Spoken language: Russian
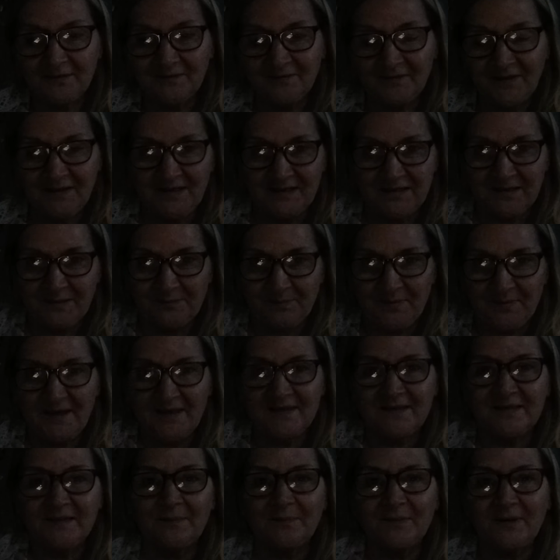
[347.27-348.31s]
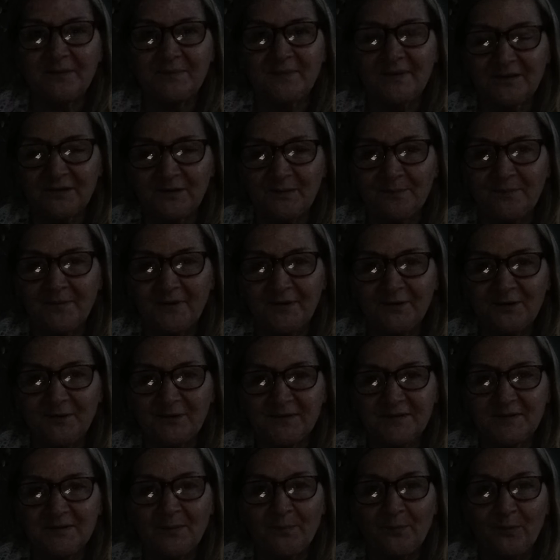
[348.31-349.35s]
Видите, песня об этом
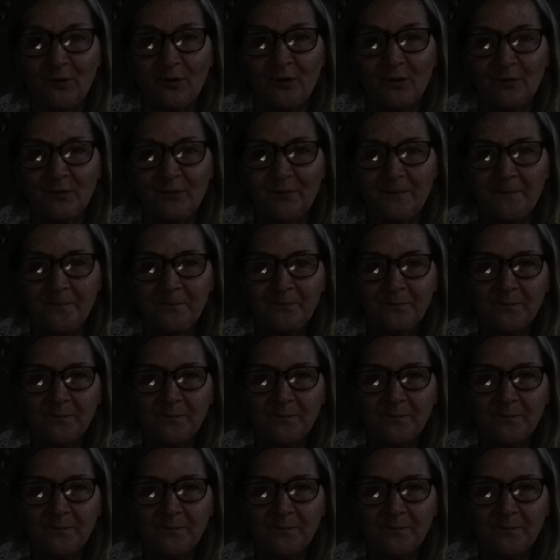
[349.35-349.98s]
поется Богу.